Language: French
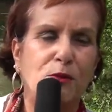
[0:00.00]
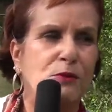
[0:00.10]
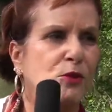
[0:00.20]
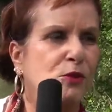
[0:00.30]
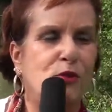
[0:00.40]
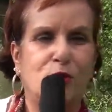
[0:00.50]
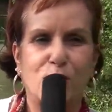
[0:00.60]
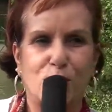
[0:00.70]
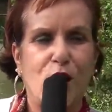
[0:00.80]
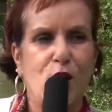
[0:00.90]
une,
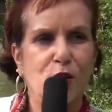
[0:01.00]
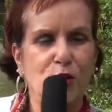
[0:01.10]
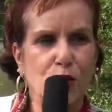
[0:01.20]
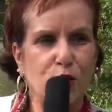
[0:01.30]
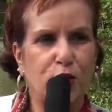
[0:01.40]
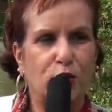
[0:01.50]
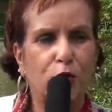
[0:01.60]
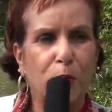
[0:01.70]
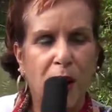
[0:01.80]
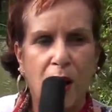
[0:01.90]
une couche
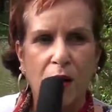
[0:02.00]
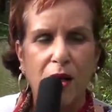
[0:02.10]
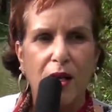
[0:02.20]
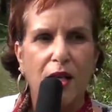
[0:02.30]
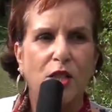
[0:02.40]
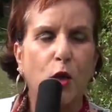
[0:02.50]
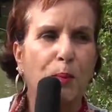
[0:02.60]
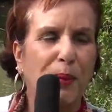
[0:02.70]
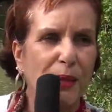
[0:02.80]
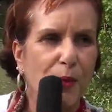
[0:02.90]
tout blanc. J'ai
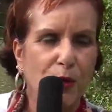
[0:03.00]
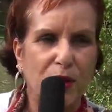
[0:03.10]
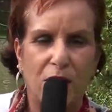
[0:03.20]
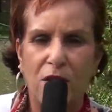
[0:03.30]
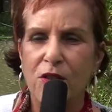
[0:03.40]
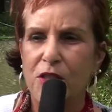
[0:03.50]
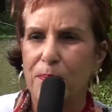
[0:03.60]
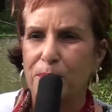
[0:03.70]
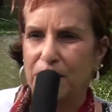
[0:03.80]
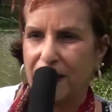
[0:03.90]
pris mon temps, j'ai
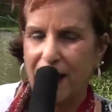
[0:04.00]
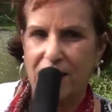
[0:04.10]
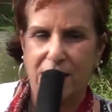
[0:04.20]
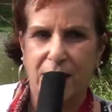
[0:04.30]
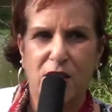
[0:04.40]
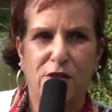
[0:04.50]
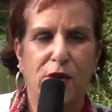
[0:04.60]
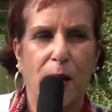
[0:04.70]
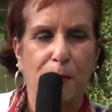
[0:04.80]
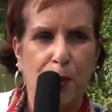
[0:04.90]
tracé, j'ai
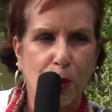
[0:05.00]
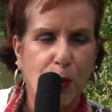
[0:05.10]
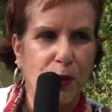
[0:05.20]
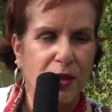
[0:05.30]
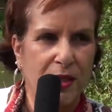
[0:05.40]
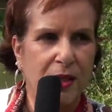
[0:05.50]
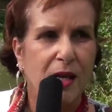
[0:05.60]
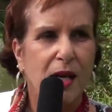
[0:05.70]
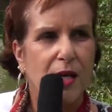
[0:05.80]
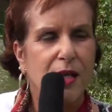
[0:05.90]
fait un bon croquis.
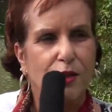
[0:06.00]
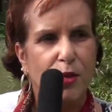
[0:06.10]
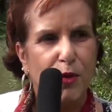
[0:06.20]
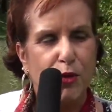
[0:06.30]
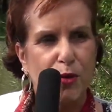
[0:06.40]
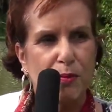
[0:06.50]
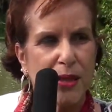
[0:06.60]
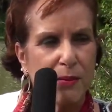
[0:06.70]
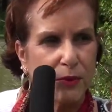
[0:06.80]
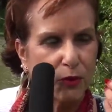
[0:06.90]
Je me suis
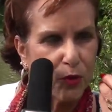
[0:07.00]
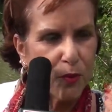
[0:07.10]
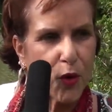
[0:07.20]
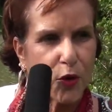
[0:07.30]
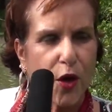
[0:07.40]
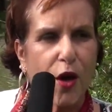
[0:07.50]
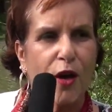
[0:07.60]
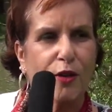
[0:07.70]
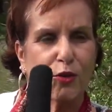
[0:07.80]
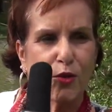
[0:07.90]
mis tout mon
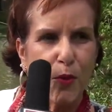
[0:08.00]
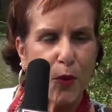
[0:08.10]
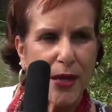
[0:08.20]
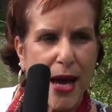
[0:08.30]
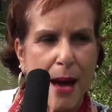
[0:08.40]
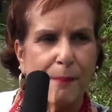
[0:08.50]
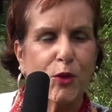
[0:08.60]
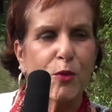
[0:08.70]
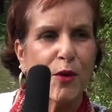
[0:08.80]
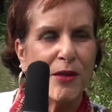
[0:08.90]
cœur, tout mon âme,
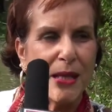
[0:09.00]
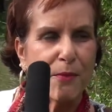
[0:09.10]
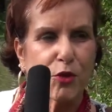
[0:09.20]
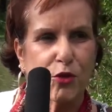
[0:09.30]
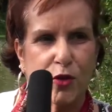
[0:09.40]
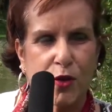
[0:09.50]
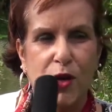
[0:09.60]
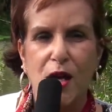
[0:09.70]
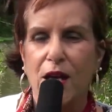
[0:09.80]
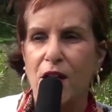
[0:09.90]
toute mon émotion
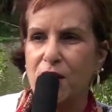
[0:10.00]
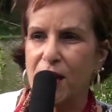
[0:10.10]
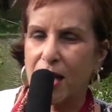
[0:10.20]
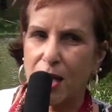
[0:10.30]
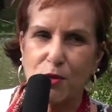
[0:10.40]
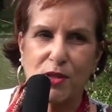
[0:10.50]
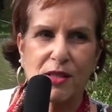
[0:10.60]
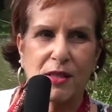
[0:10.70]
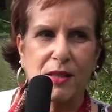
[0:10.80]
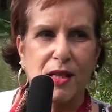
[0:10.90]
et j'ai
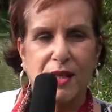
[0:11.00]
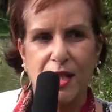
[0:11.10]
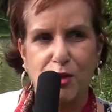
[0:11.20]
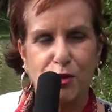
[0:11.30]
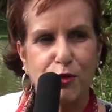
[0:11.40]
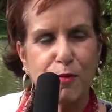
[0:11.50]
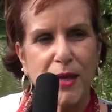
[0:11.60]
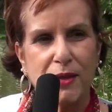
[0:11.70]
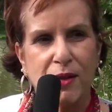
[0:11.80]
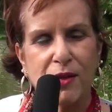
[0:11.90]
réussi. Les chevaux
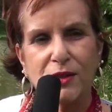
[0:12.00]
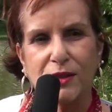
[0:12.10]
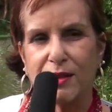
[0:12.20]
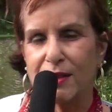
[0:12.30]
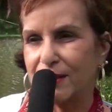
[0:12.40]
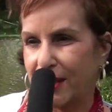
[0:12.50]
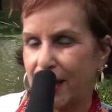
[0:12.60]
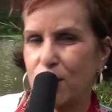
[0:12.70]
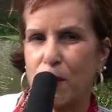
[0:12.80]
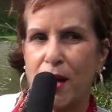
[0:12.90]
maintenant, c'est
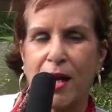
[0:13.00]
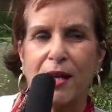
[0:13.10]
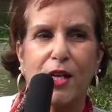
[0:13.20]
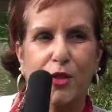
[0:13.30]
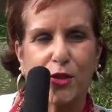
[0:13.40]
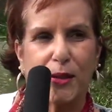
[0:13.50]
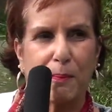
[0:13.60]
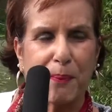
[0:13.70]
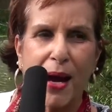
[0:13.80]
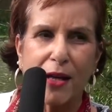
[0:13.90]
très loin. Je ne sais
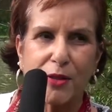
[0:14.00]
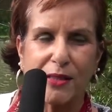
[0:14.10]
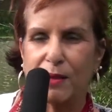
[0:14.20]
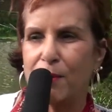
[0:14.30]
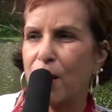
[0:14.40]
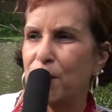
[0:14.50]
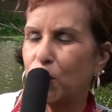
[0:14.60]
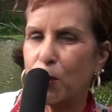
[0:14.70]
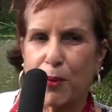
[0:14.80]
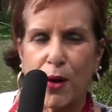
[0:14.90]
pas, je suis seulement en
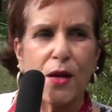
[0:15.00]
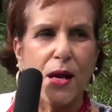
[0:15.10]
métropole,